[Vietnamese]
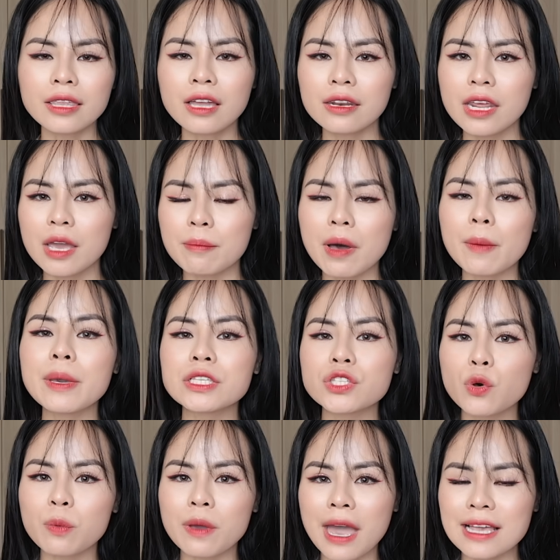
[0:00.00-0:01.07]
thời điểm mà mình
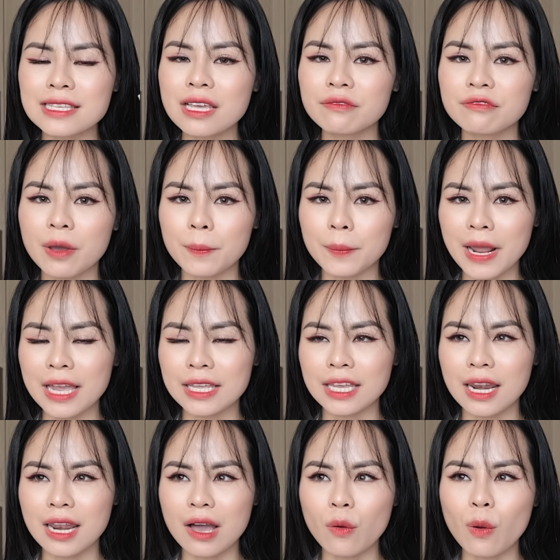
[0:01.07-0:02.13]
dùng cái sản phẩm này
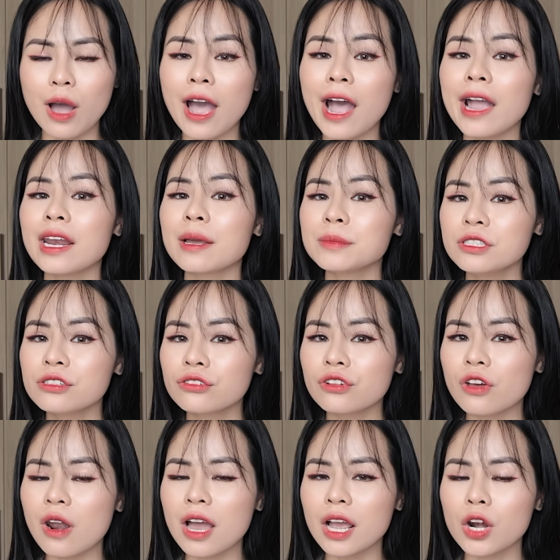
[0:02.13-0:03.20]
thì là khoảng 2 năm trước
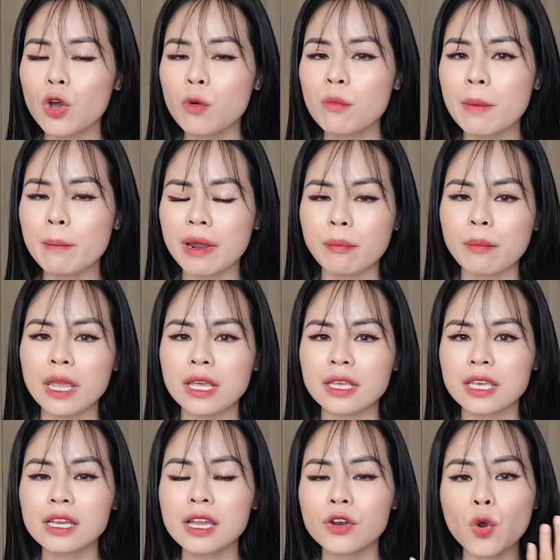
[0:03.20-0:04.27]
đó là cái lúc mà mặt mình
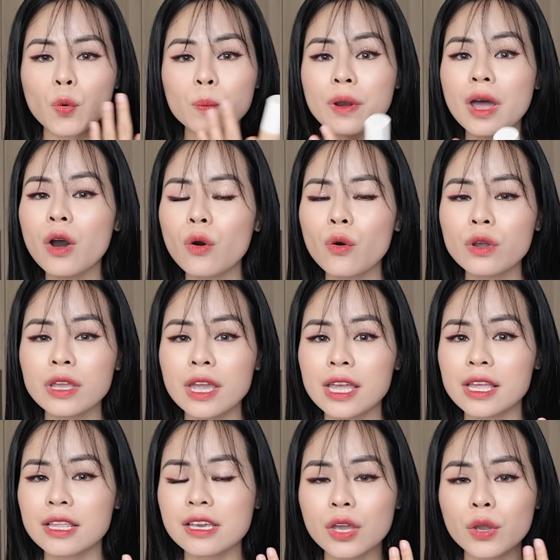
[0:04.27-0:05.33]
những cái đốm nâu hay
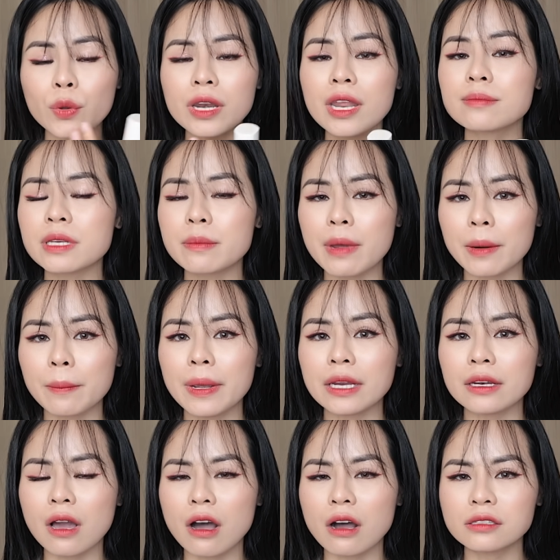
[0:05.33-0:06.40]
là những cái khuyết điểm trên mặt
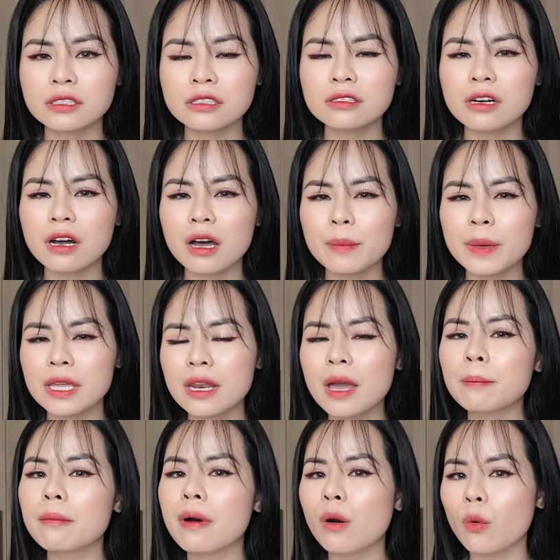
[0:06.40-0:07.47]
mình nó chưa bị đậm
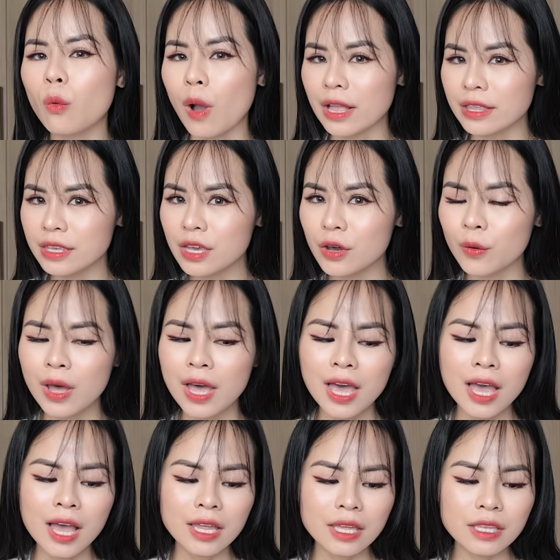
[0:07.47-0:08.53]
màu quá nhiều
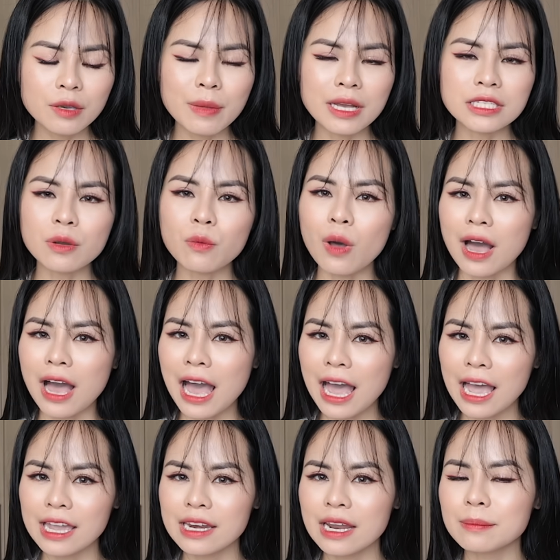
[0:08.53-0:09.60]
thế nhưng mà trong khoảng
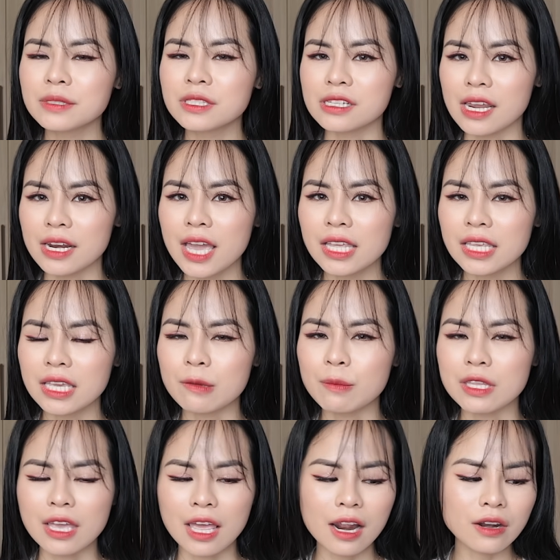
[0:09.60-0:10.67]
2 năm trở lại đây thì
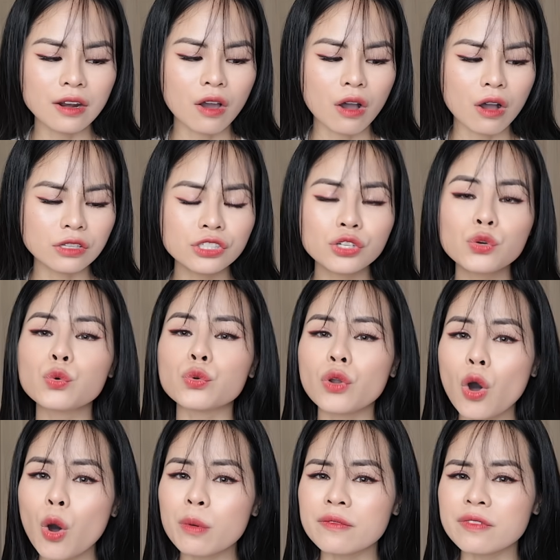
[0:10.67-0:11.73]
mình thấy là nó chưa đủ
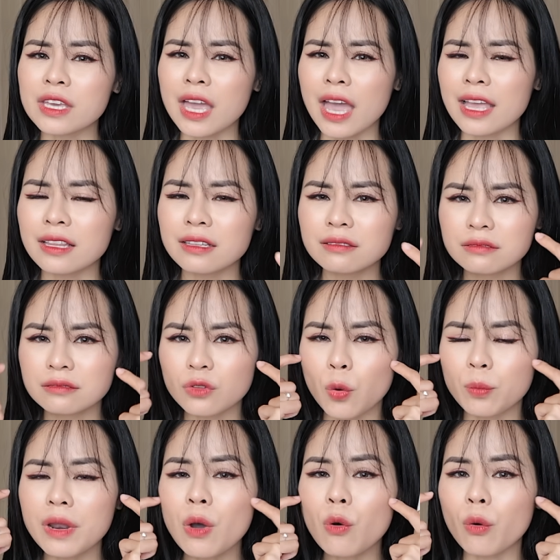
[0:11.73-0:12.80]
đô bởi vì cái
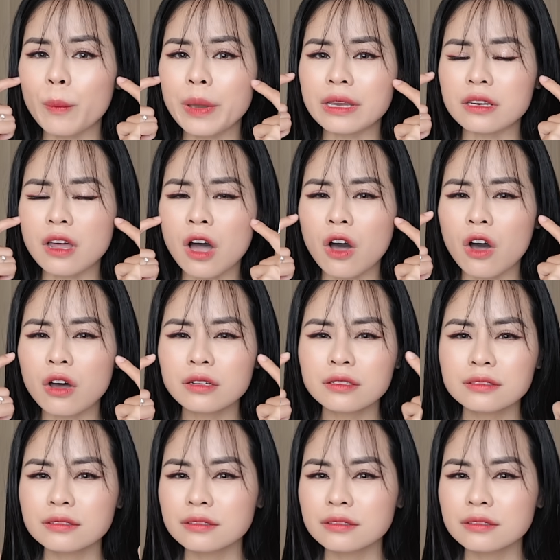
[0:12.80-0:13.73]
đốm nâu của mình nó